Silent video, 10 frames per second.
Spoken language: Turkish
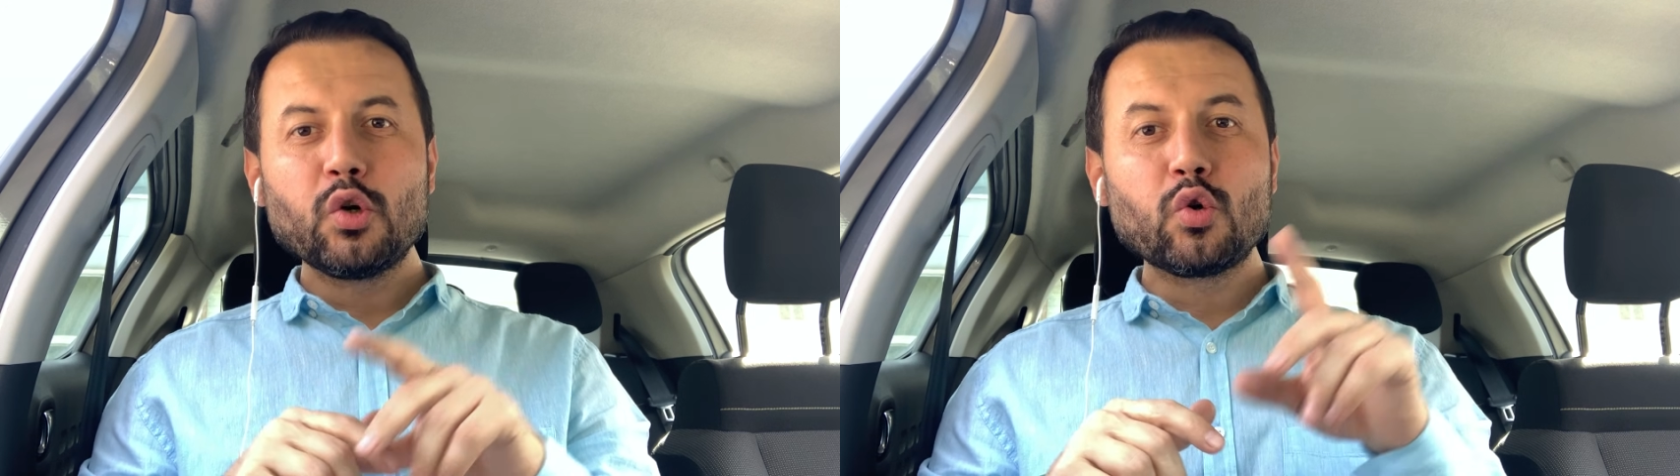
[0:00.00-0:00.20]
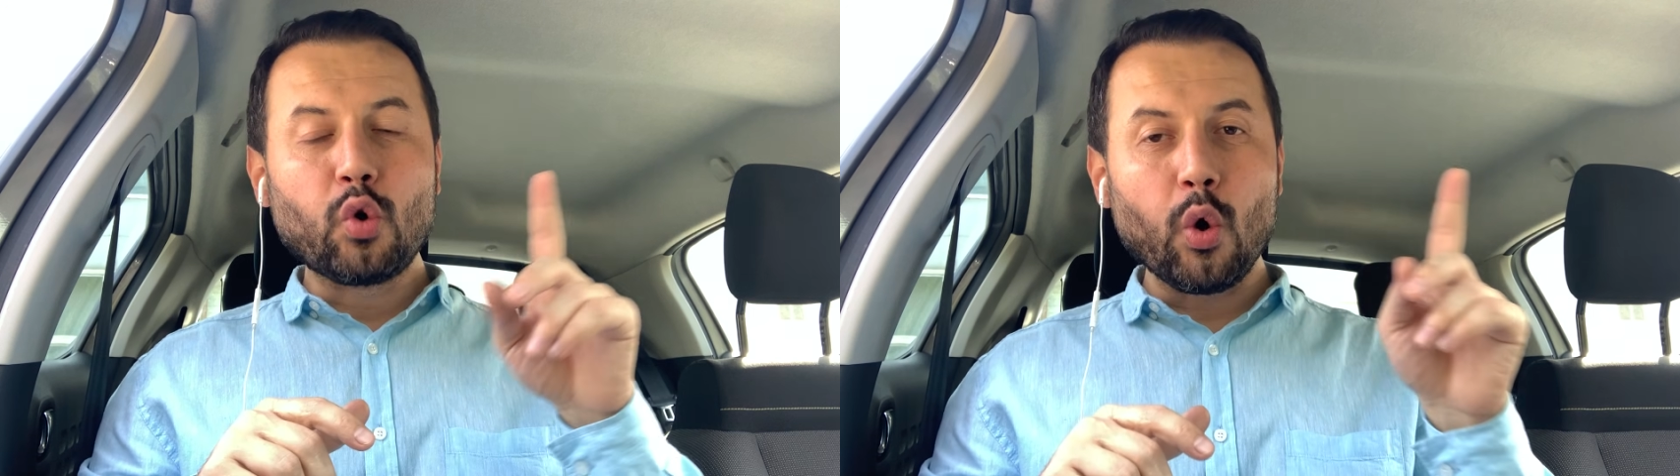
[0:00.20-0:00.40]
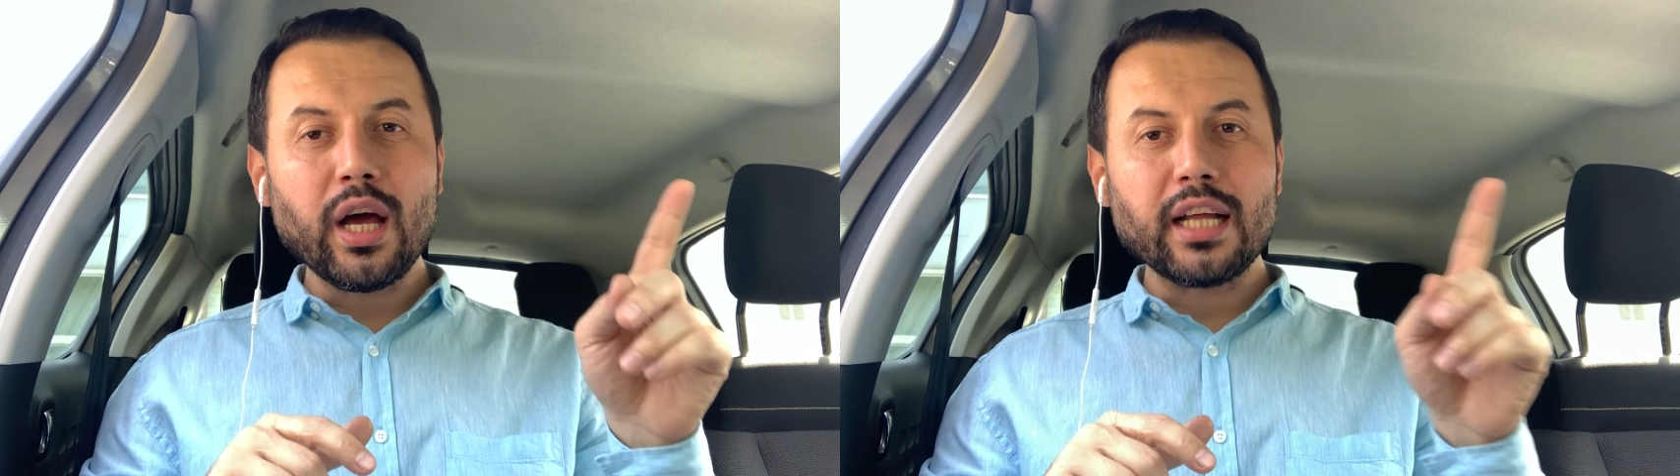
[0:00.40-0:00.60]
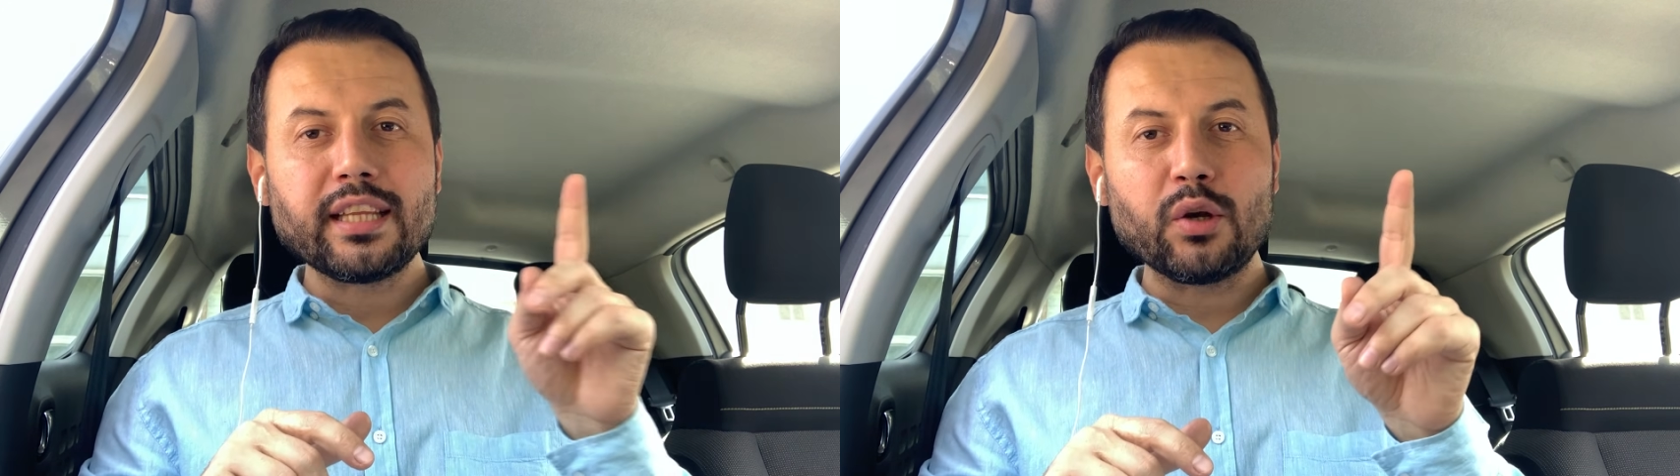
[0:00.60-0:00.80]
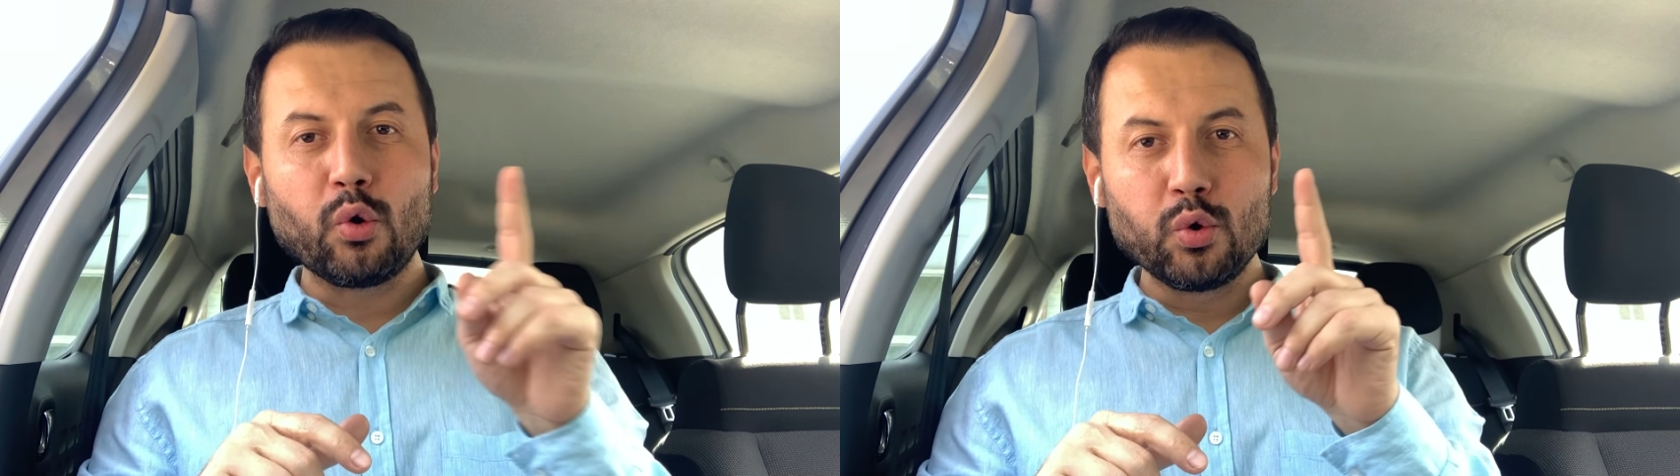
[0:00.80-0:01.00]
Golü
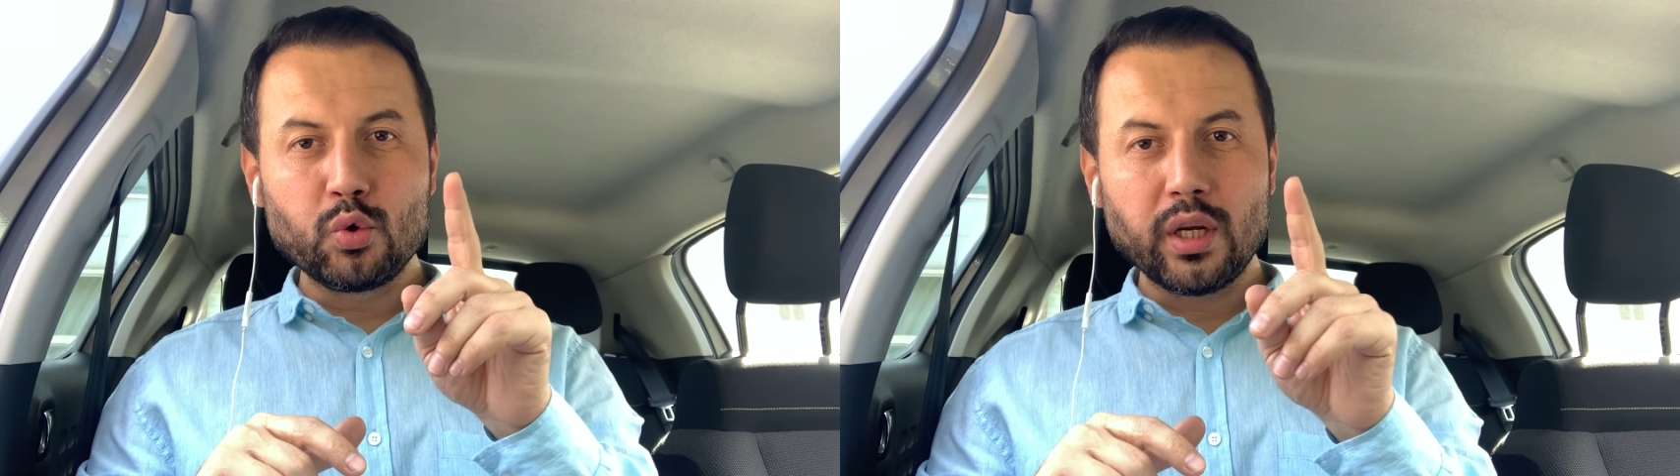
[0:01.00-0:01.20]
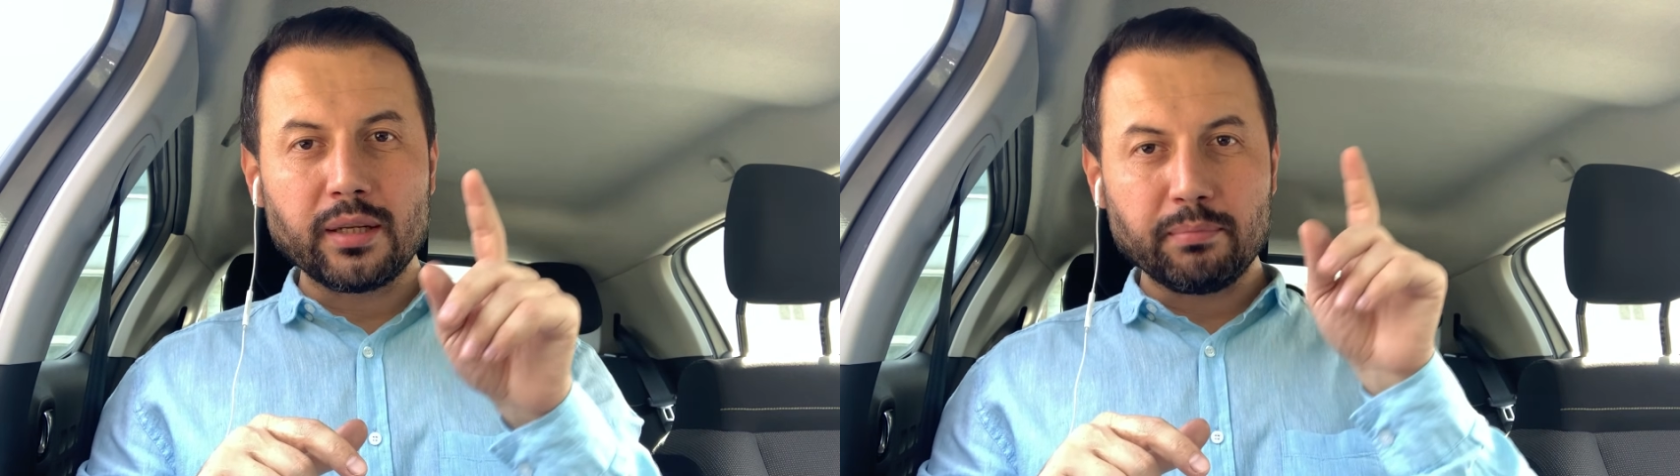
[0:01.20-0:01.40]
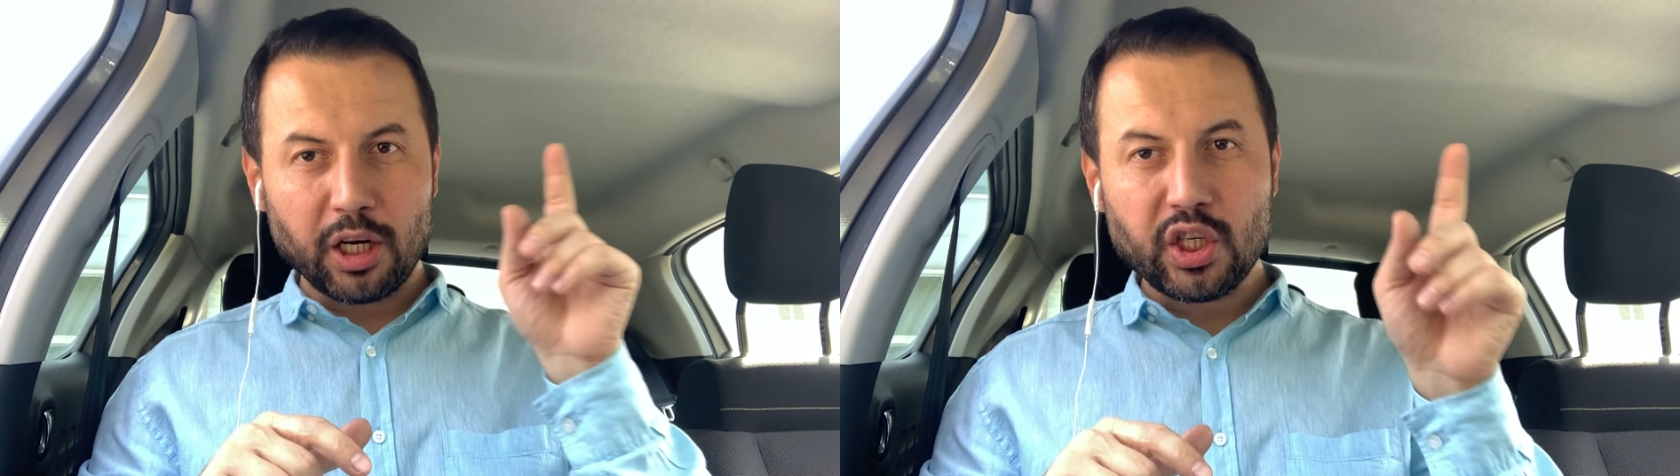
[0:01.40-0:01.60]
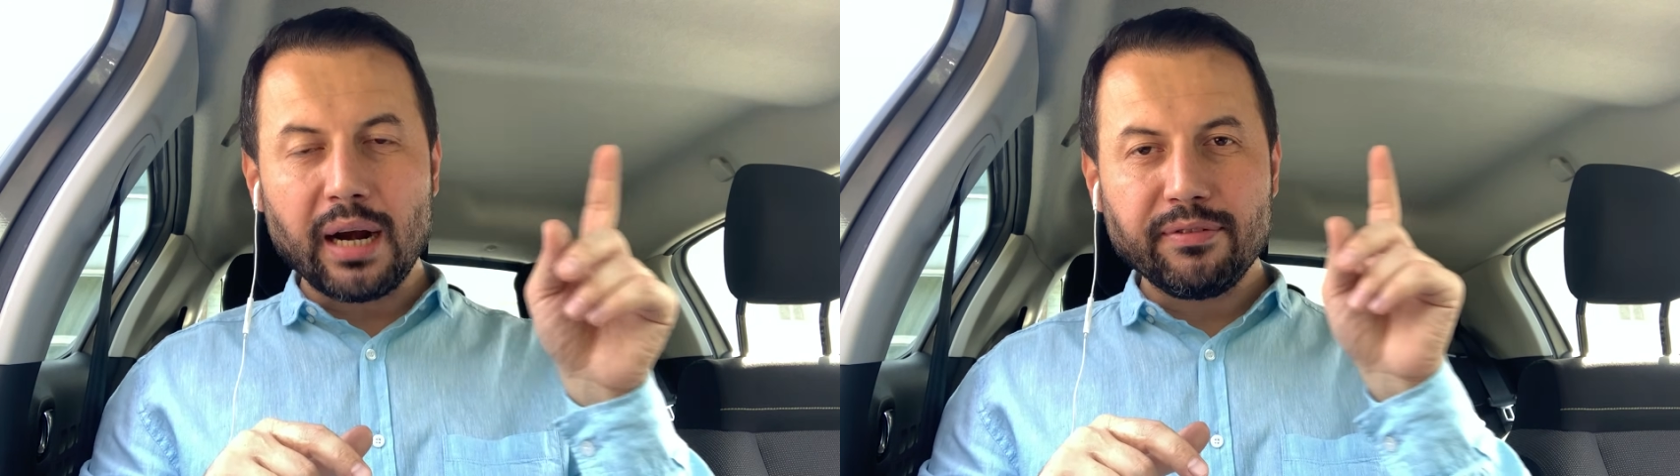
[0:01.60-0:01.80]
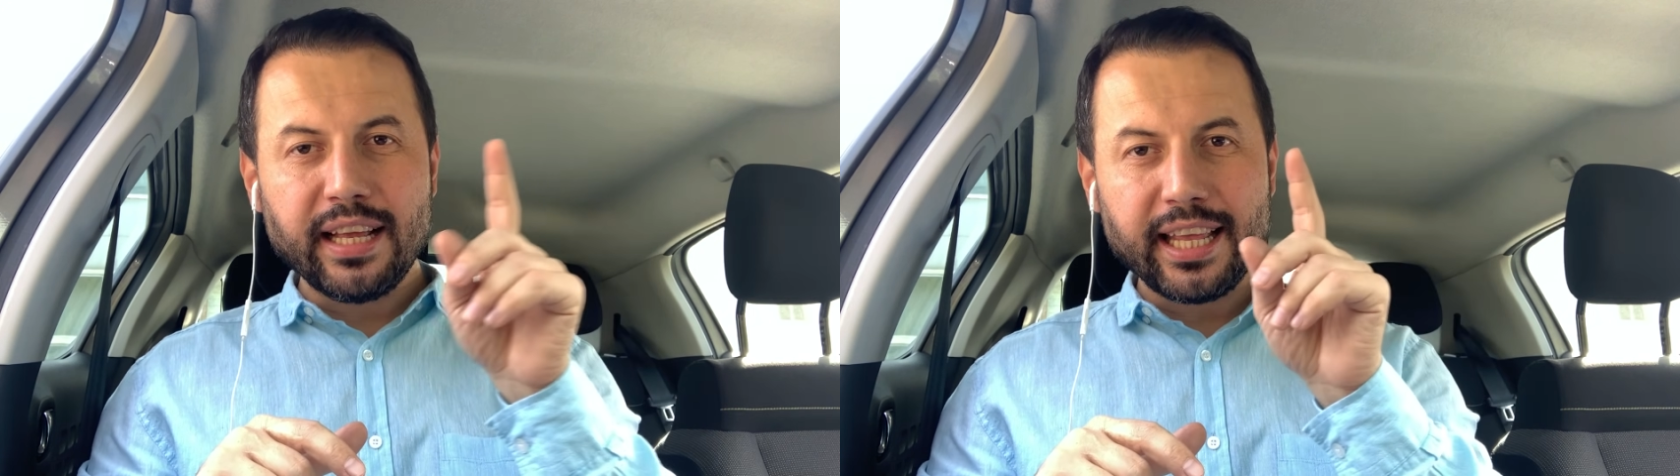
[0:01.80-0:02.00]
atan oyuncuların baş
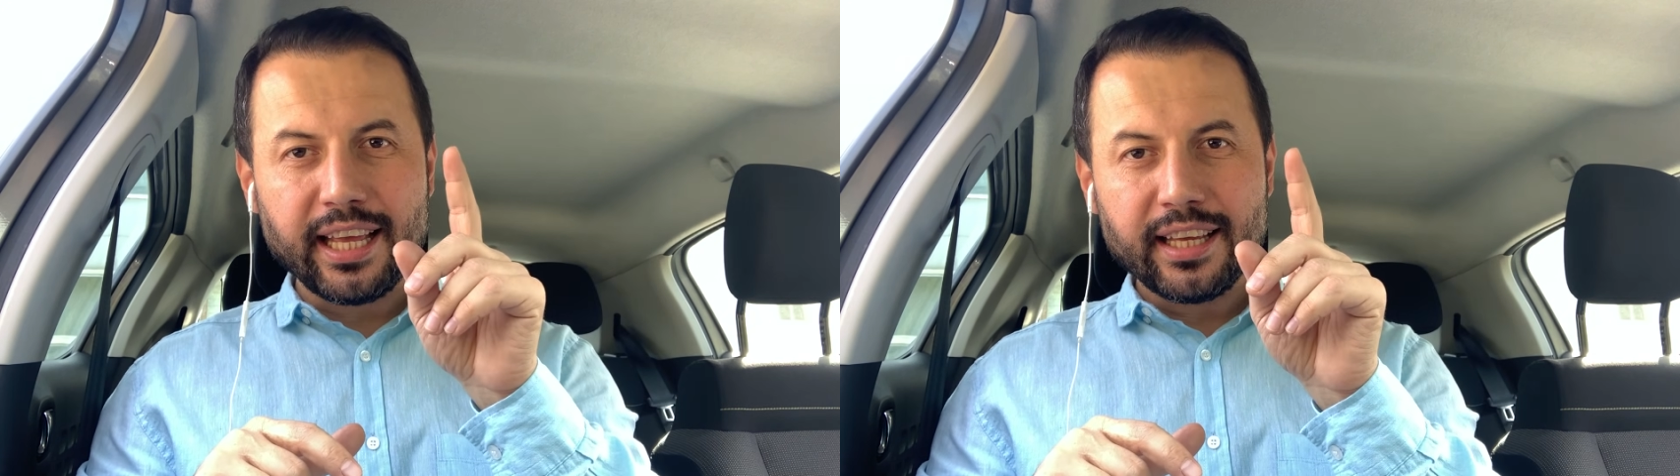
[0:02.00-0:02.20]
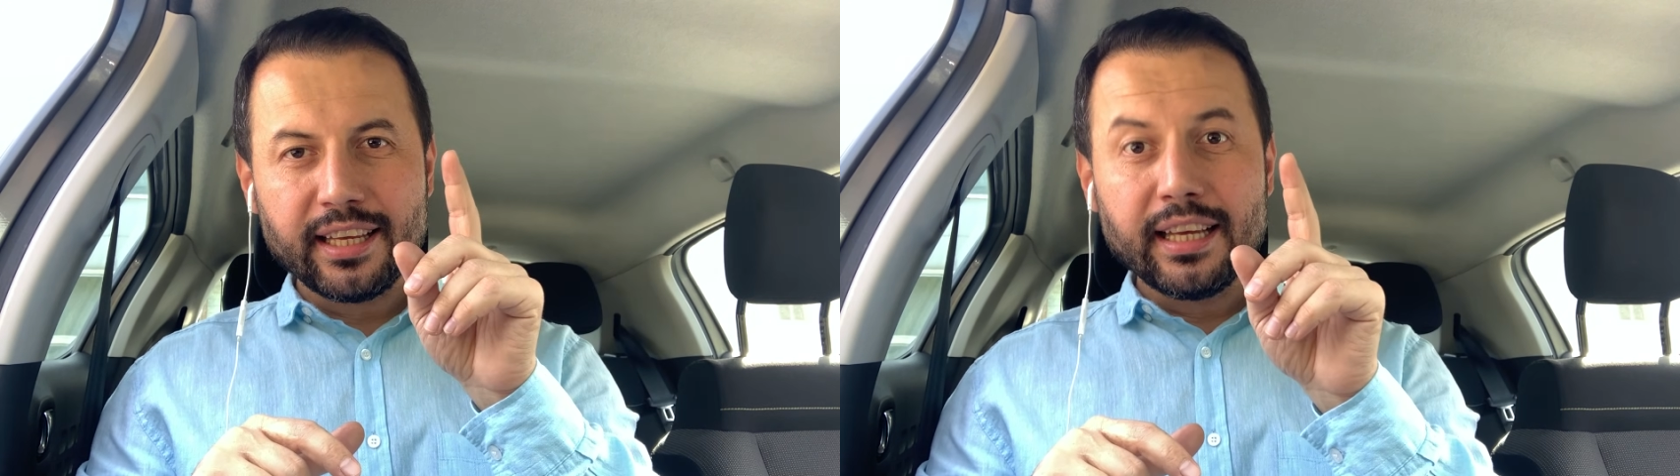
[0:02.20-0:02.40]
harfleri